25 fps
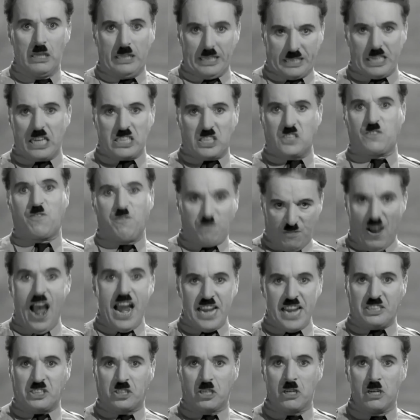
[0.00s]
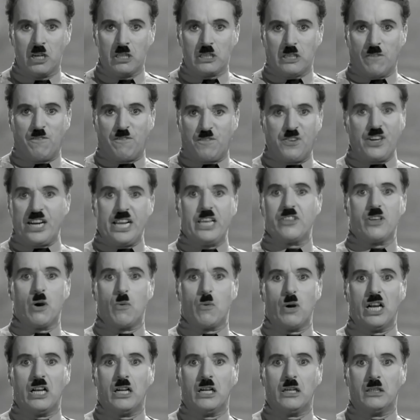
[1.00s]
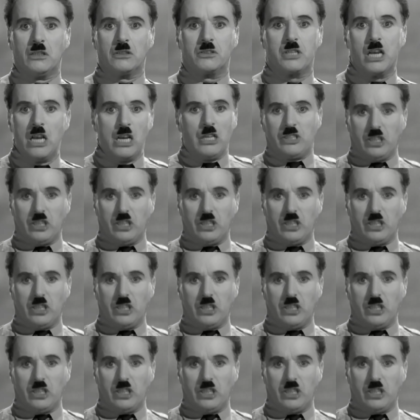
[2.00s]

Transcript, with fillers: combattiamo per liberare il mondo,